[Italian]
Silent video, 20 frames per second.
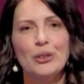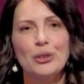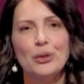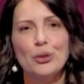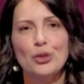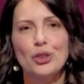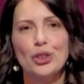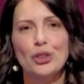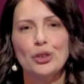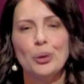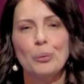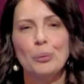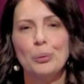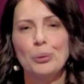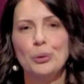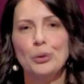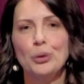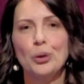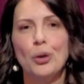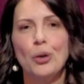oggetto
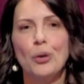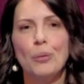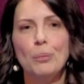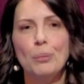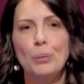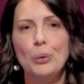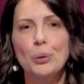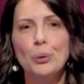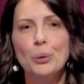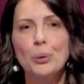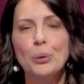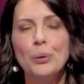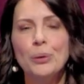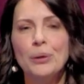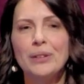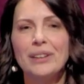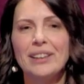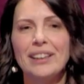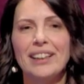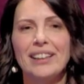appunto blu che